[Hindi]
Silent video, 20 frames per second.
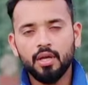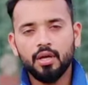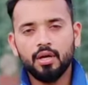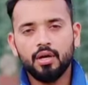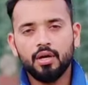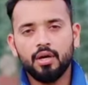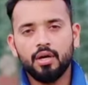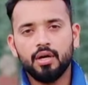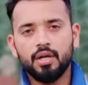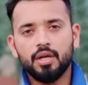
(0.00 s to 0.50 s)

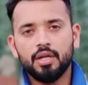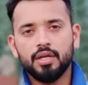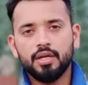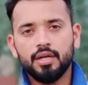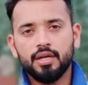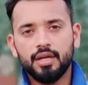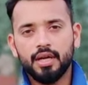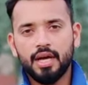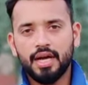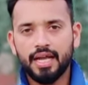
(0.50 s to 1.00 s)
और
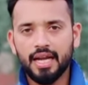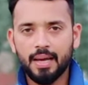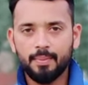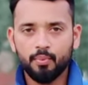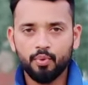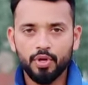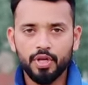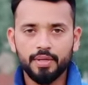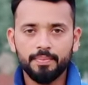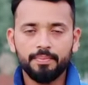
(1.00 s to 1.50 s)
अगर
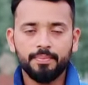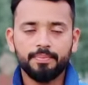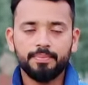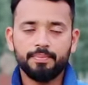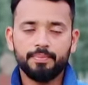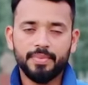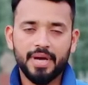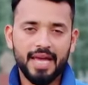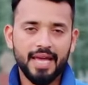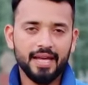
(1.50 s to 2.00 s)
आपको ये
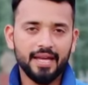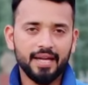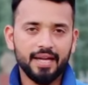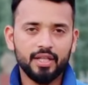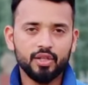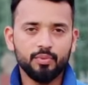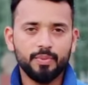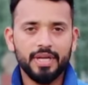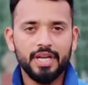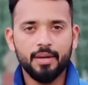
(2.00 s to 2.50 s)
बाय
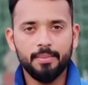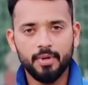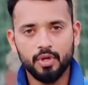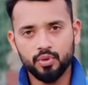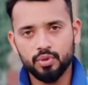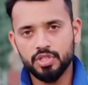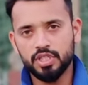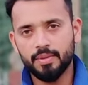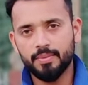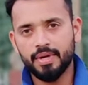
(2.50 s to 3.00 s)
करना है तो मैंने
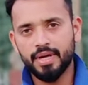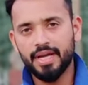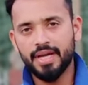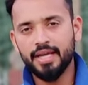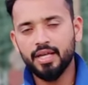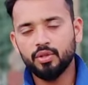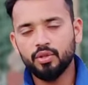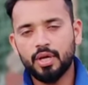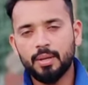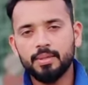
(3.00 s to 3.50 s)
अमेज़ोन से
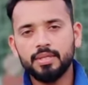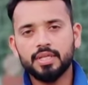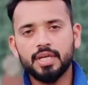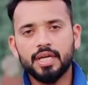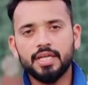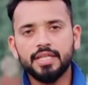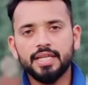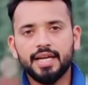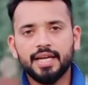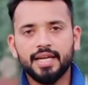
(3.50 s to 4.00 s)
मंगाया है तो आप
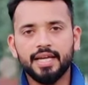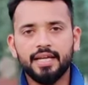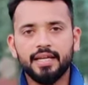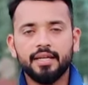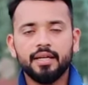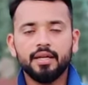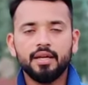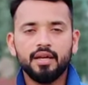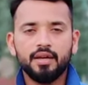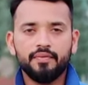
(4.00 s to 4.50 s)
इसका जाके
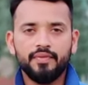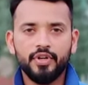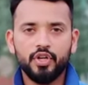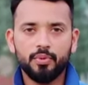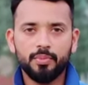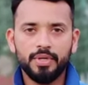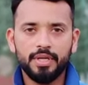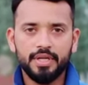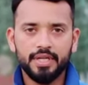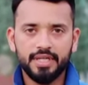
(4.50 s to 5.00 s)

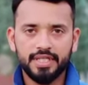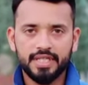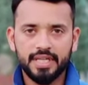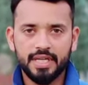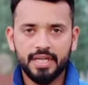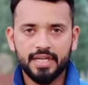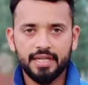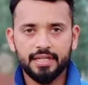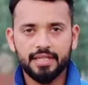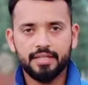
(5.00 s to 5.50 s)
वीडियो में
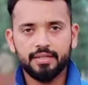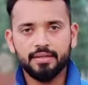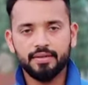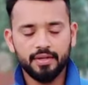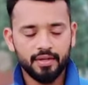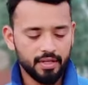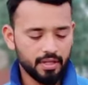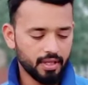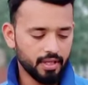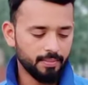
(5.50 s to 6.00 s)

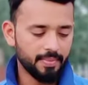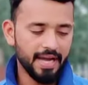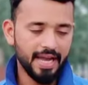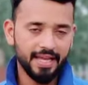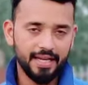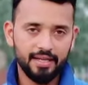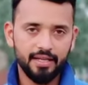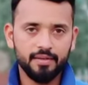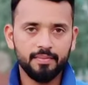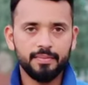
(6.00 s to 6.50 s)
इसका
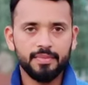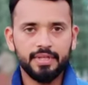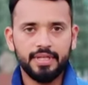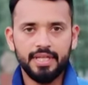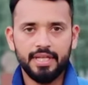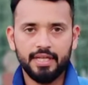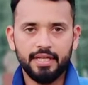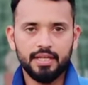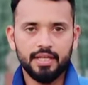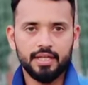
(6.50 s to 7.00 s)
बाय लिंक
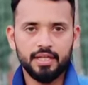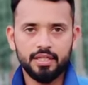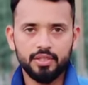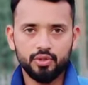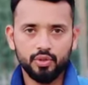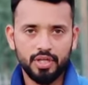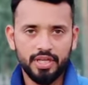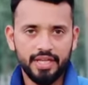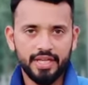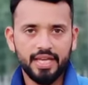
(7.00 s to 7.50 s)

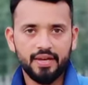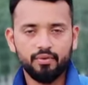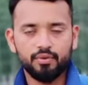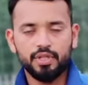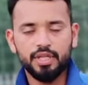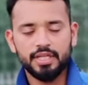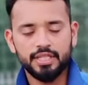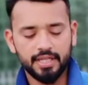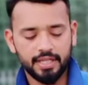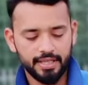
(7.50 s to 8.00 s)
जो लिंक है वो
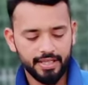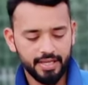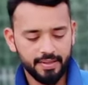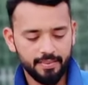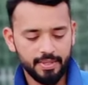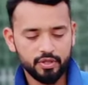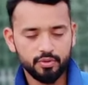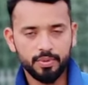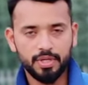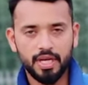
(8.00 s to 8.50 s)
देख सकते हैं
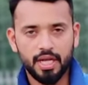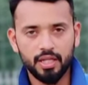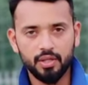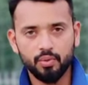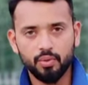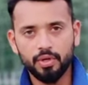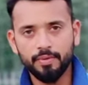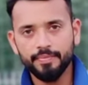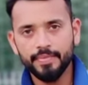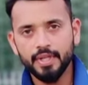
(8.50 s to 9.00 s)
मैं उसमें डाल दूँगा